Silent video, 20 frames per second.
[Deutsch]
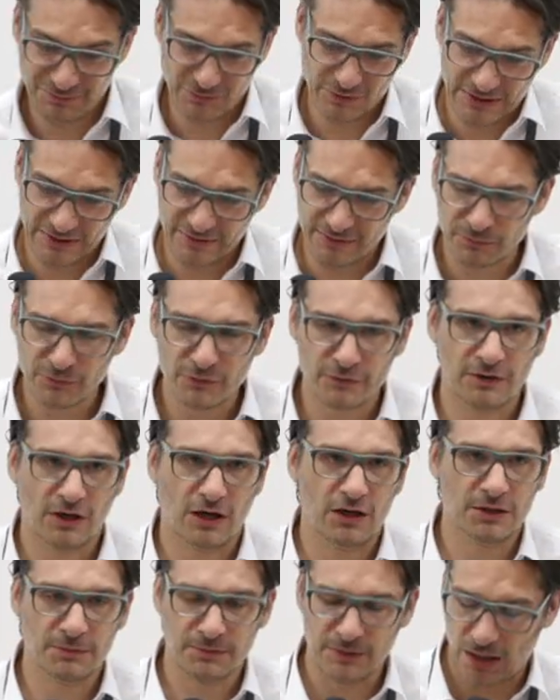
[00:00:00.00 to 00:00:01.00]
in diesem
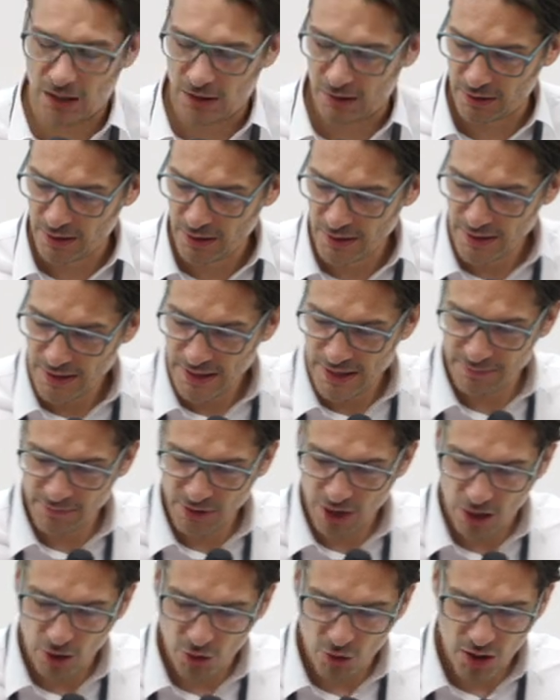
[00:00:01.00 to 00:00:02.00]
Zusammenhang
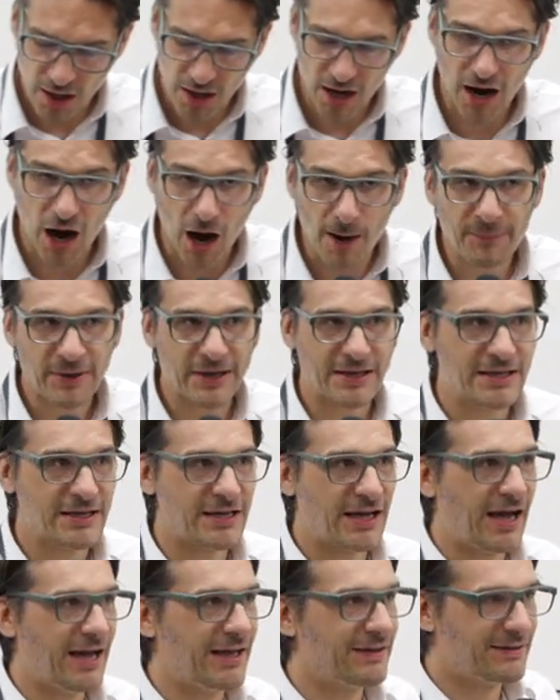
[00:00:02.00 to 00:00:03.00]
eben auch
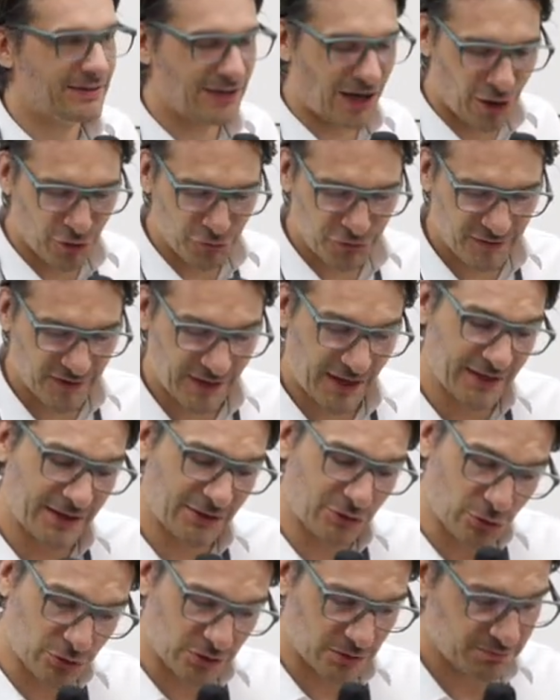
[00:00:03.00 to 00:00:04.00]
Abhängigkeiten
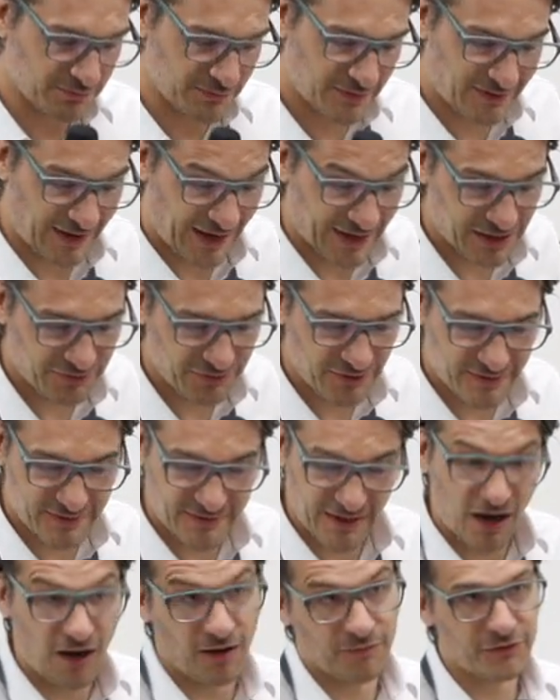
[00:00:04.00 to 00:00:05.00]
aufzeigt oder zeigt, wie
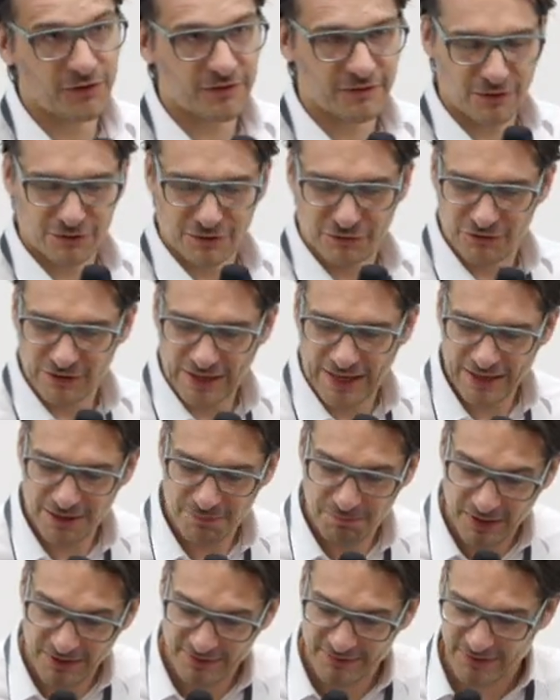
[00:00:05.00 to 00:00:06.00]
es anders oder
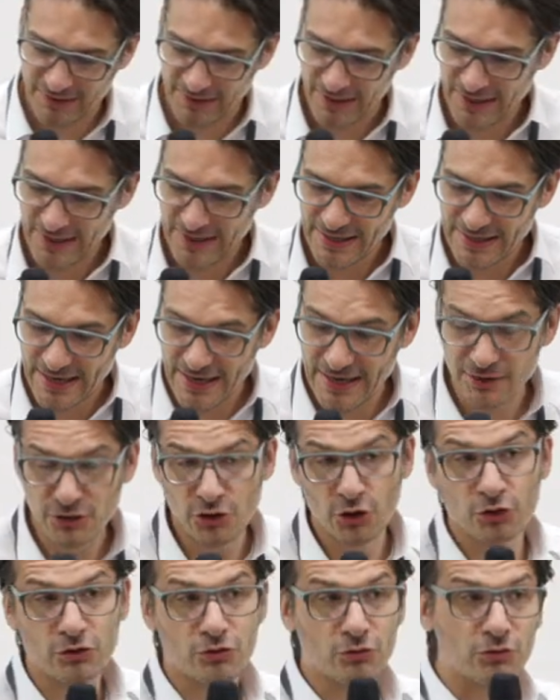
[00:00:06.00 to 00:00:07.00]
vielleicht besser gehen
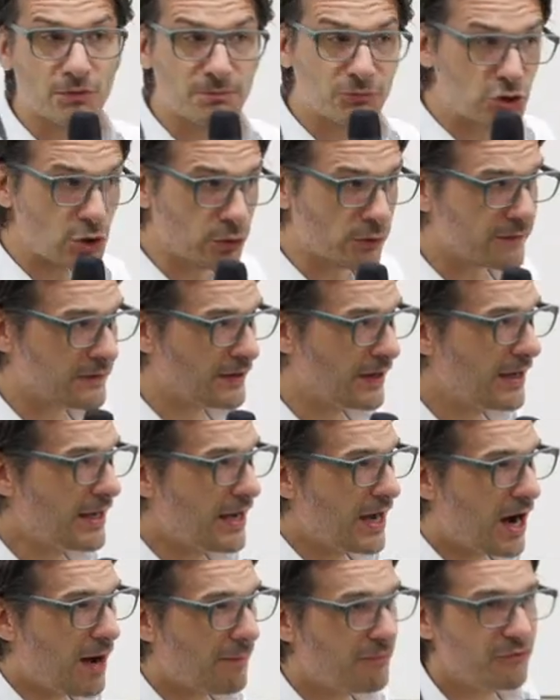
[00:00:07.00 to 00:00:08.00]
könnte. Und am Schluss
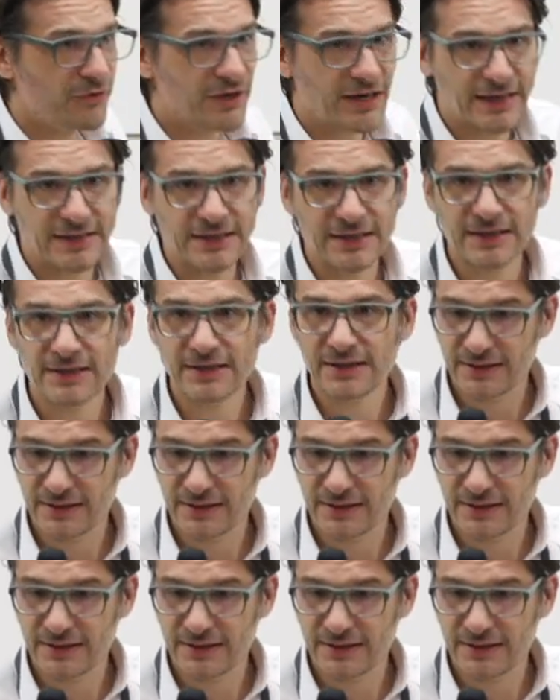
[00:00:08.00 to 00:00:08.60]
haben wir ein